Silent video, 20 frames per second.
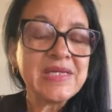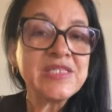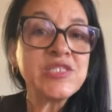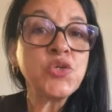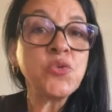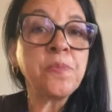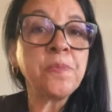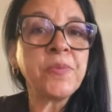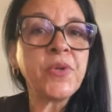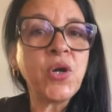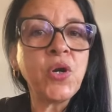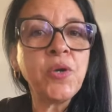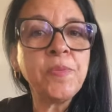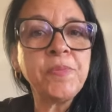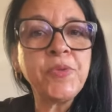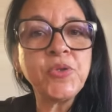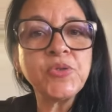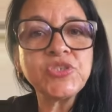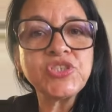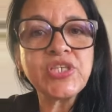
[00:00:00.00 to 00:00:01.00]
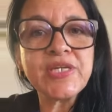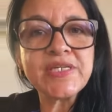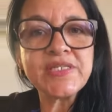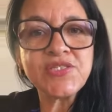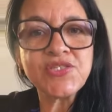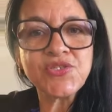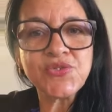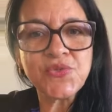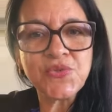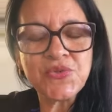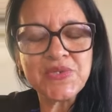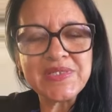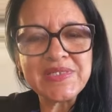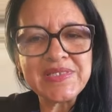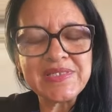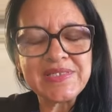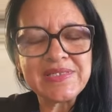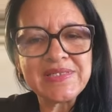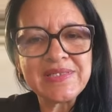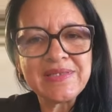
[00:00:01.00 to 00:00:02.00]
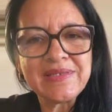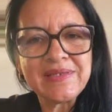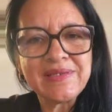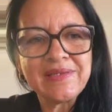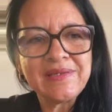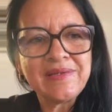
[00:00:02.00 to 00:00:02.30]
Se o próprio Jesus,